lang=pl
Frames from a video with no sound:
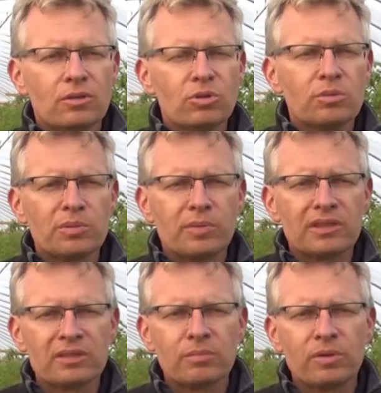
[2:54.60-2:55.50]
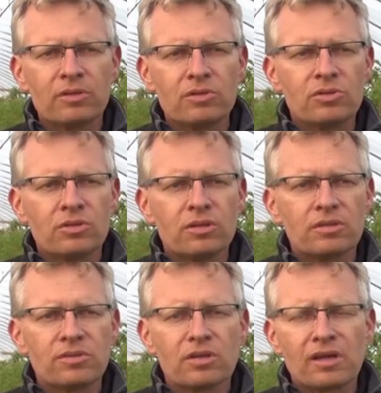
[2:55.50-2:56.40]
Drugim preparatem
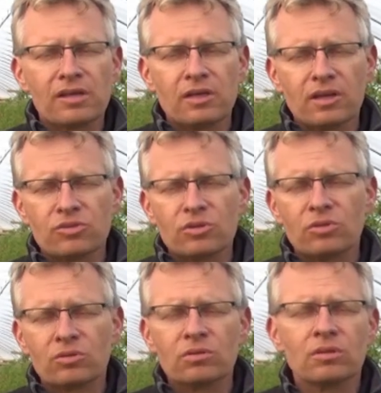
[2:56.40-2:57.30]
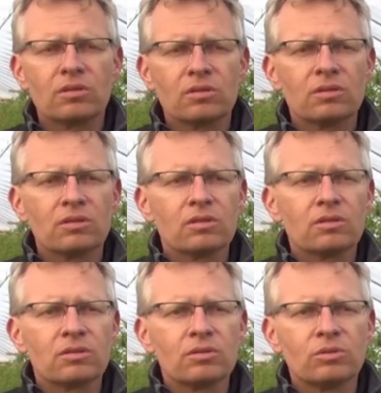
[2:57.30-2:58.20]
będzie Serenade Asok, y,
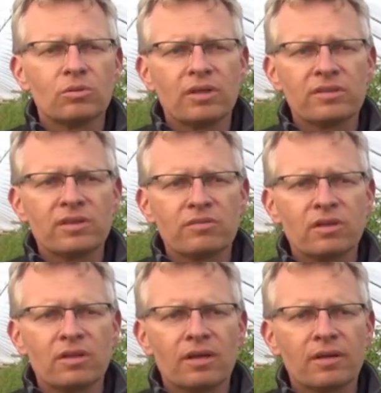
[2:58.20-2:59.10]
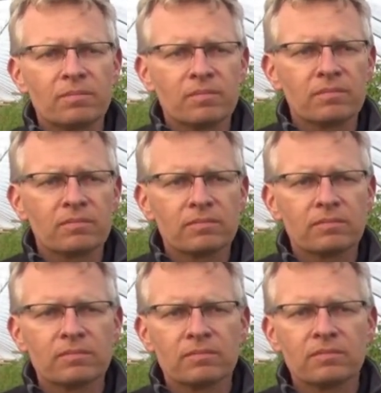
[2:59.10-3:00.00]
które zawiera
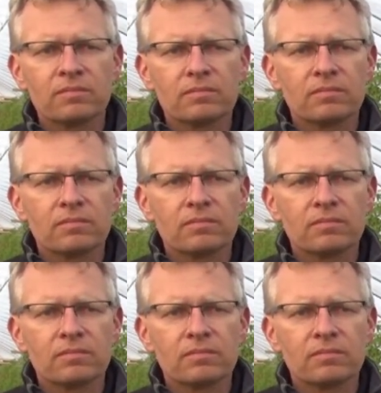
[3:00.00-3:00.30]
mm,